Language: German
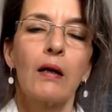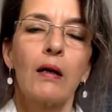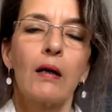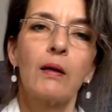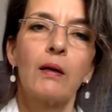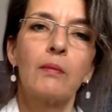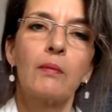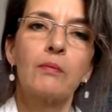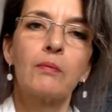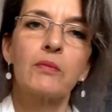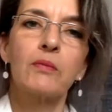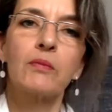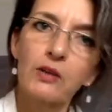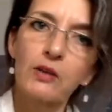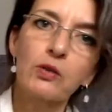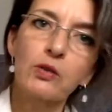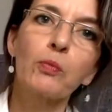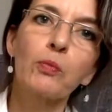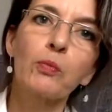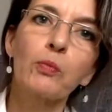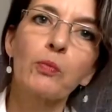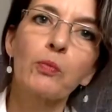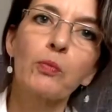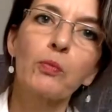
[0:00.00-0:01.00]
Ähm, da ging es
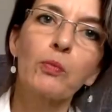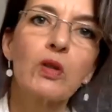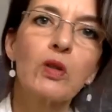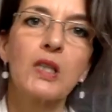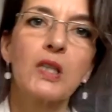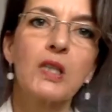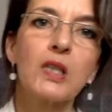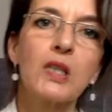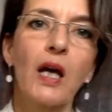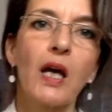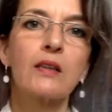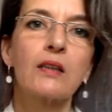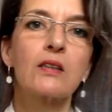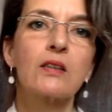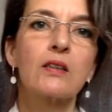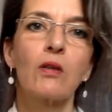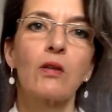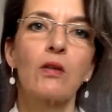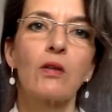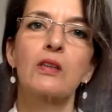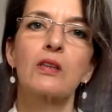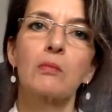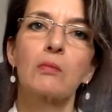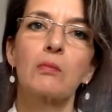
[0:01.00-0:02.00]
um Community Health
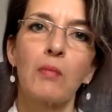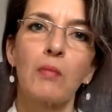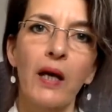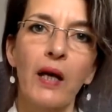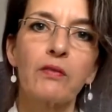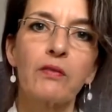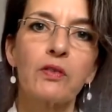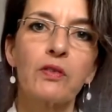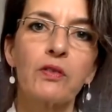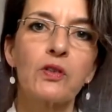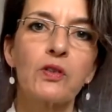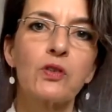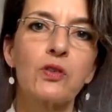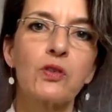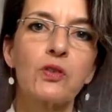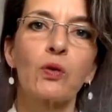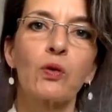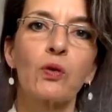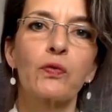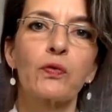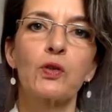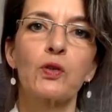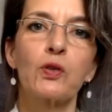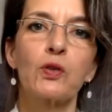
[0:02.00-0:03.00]
Nursing. Meine
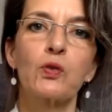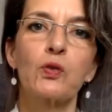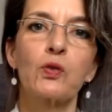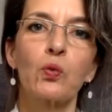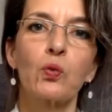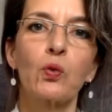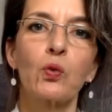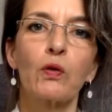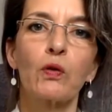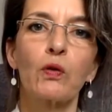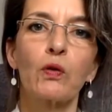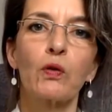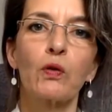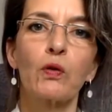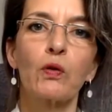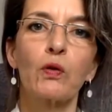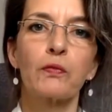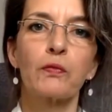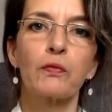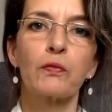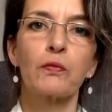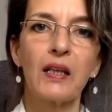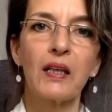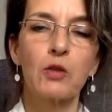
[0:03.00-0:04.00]
Vision für die Zukunft
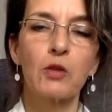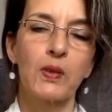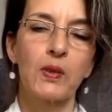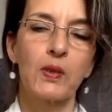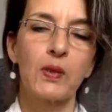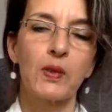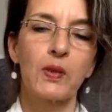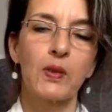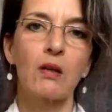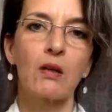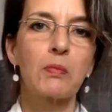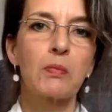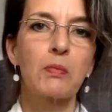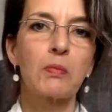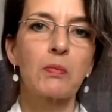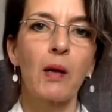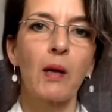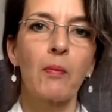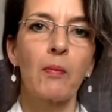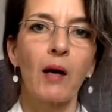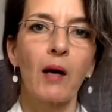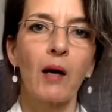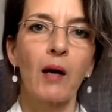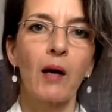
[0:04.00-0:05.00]
Berlin, speziell aus
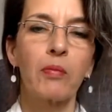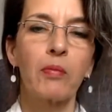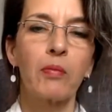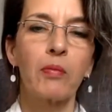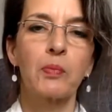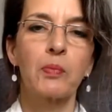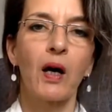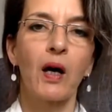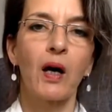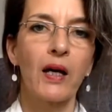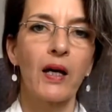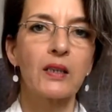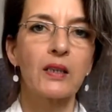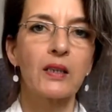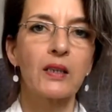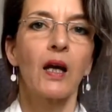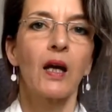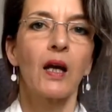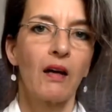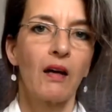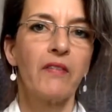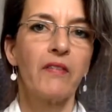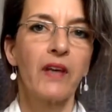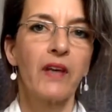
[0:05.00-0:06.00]
meinem Arbeitsbereich,
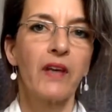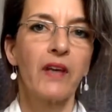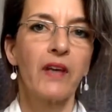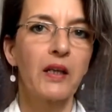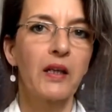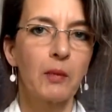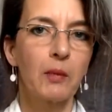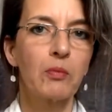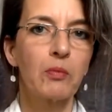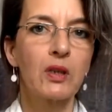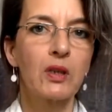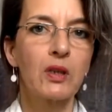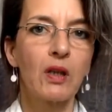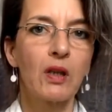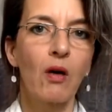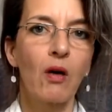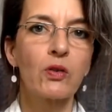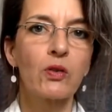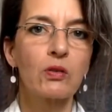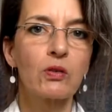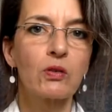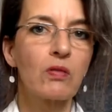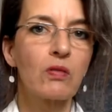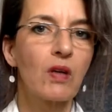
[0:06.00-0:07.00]
wäre eben
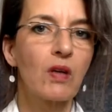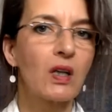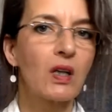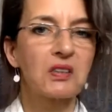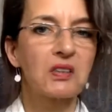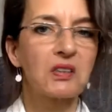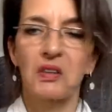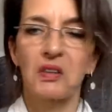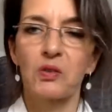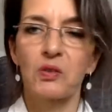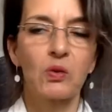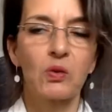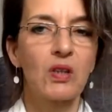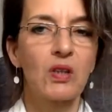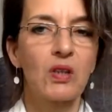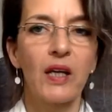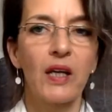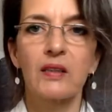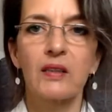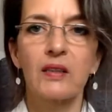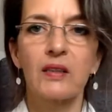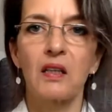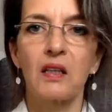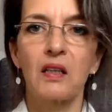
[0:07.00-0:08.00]
genau sowas,
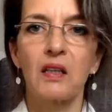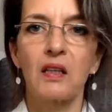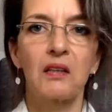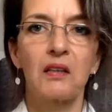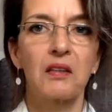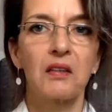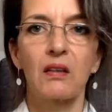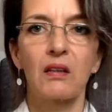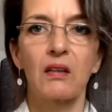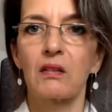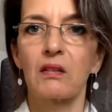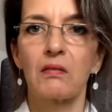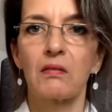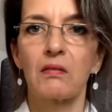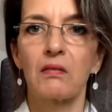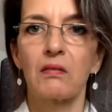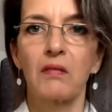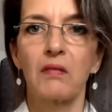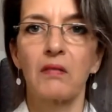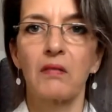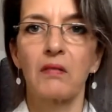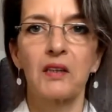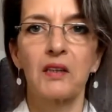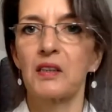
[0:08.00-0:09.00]
Gesundheitszentren,
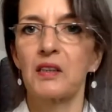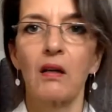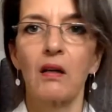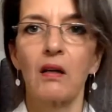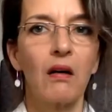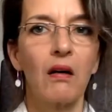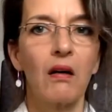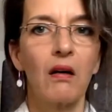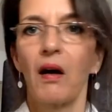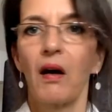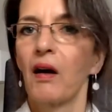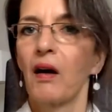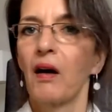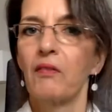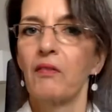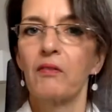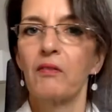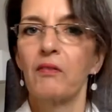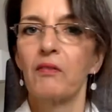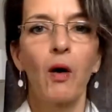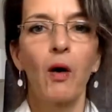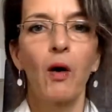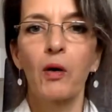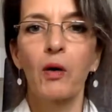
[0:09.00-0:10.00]
Quartier,
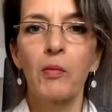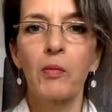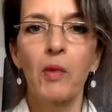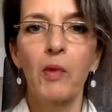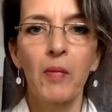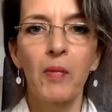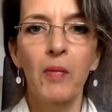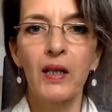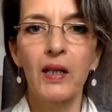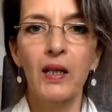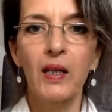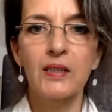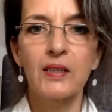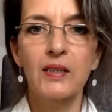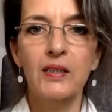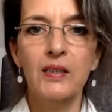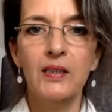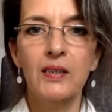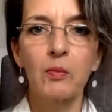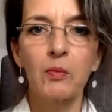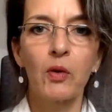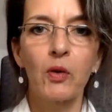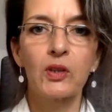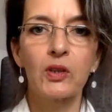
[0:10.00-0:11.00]
wie auch immer man das
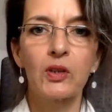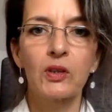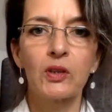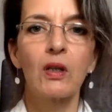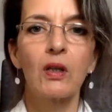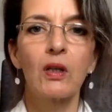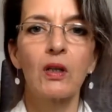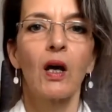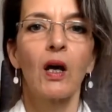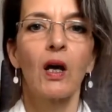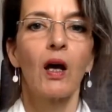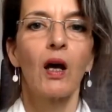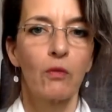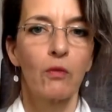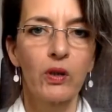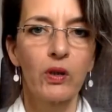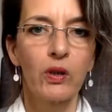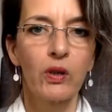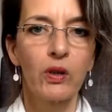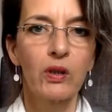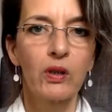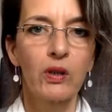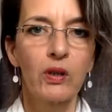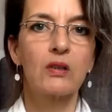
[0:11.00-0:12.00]
nennen möchte, wo
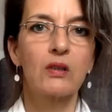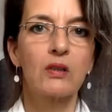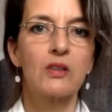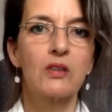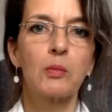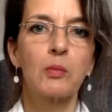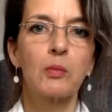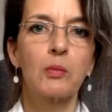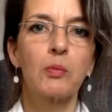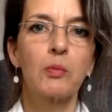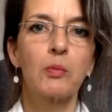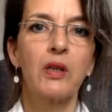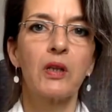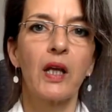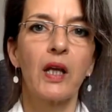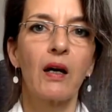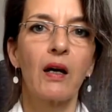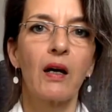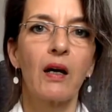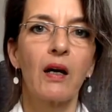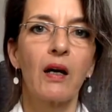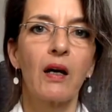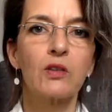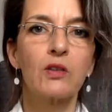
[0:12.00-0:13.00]

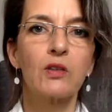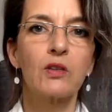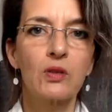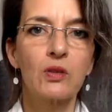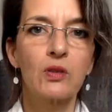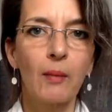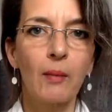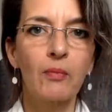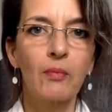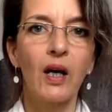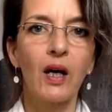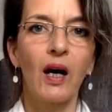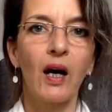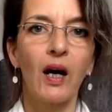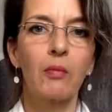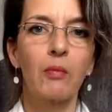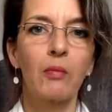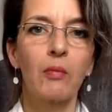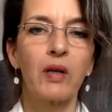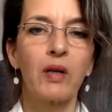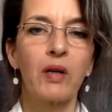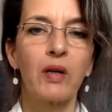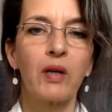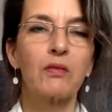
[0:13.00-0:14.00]
interdisziplinär
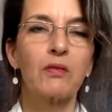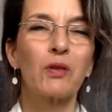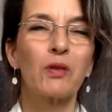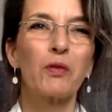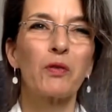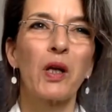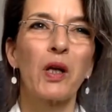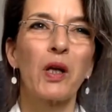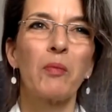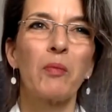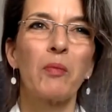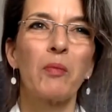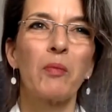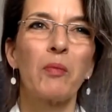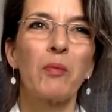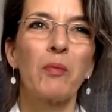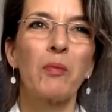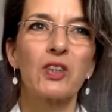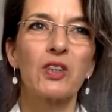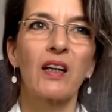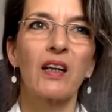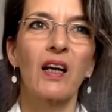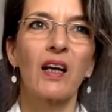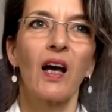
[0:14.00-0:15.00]
zusammengearbeitet wird, wo der Mensch
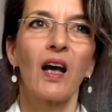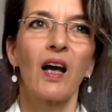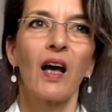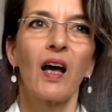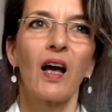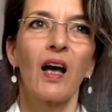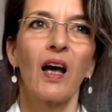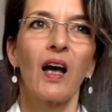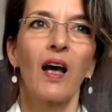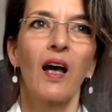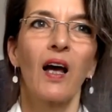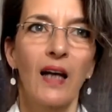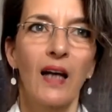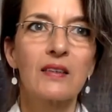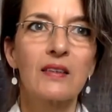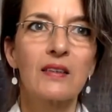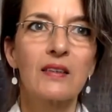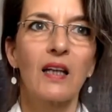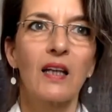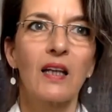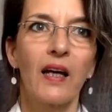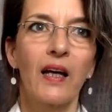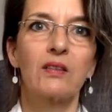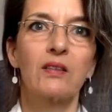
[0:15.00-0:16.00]
in seiner
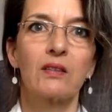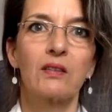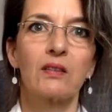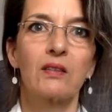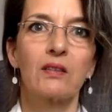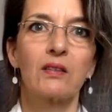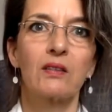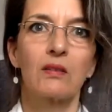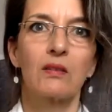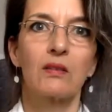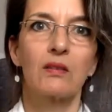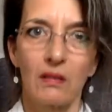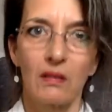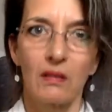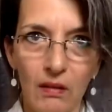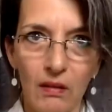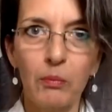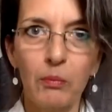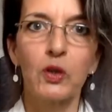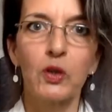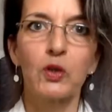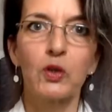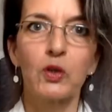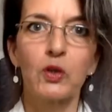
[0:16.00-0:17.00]
Ganzheit
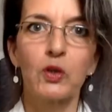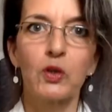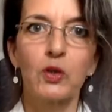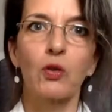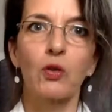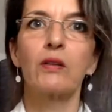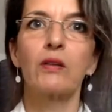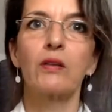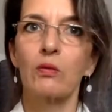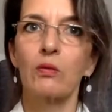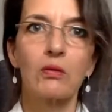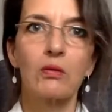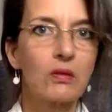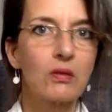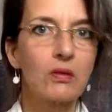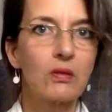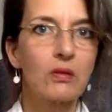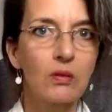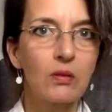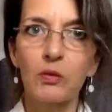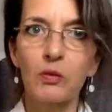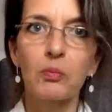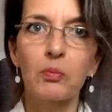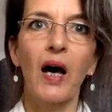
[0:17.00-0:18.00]
betreut und,
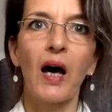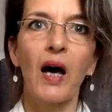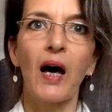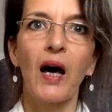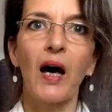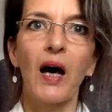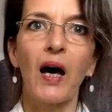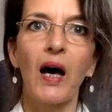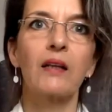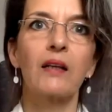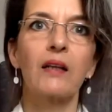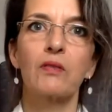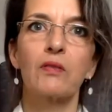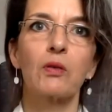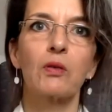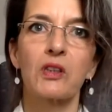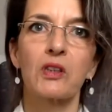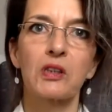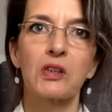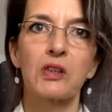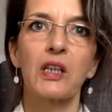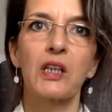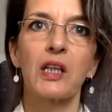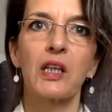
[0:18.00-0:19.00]
und behandelt wird. Und
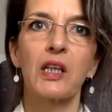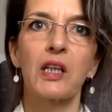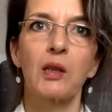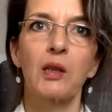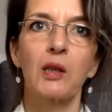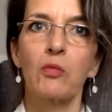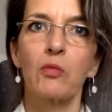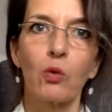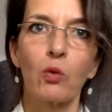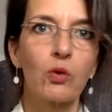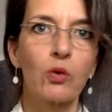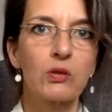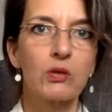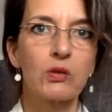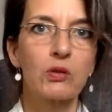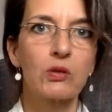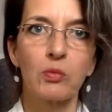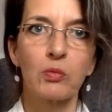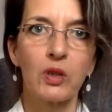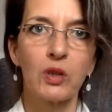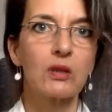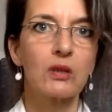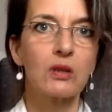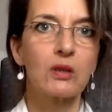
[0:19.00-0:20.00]
das geht eben los
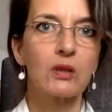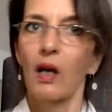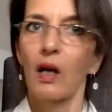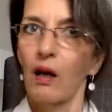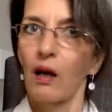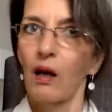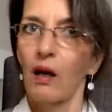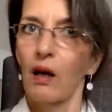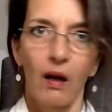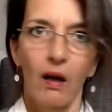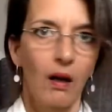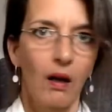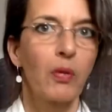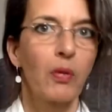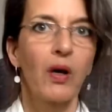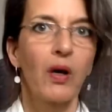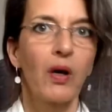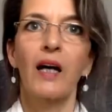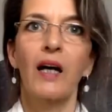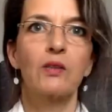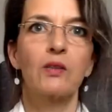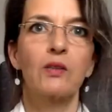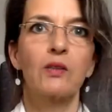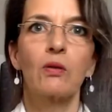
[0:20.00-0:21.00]
mit
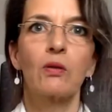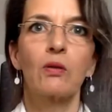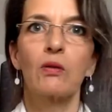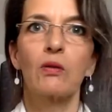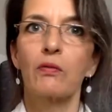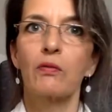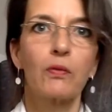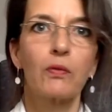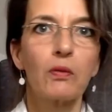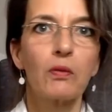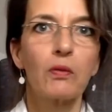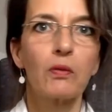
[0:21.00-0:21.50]
Beratung